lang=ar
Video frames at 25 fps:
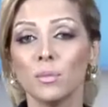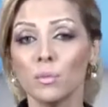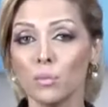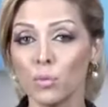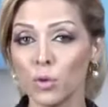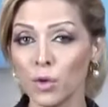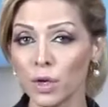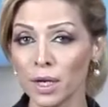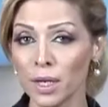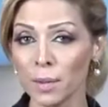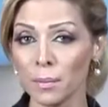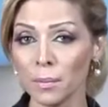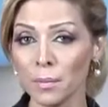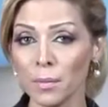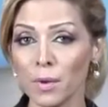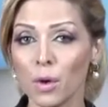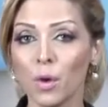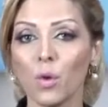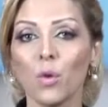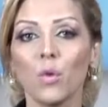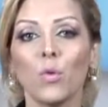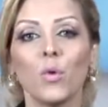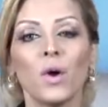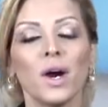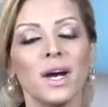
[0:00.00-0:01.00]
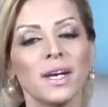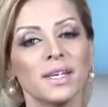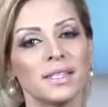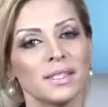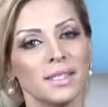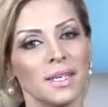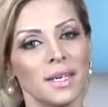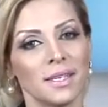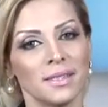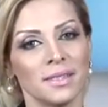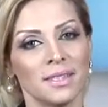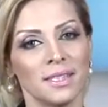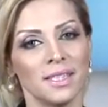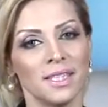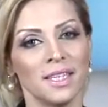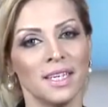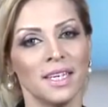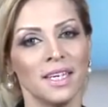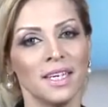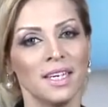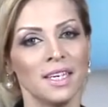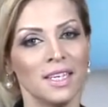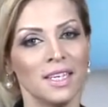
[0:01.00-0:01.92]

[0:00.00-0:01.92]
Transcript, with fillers: مهم وأساسي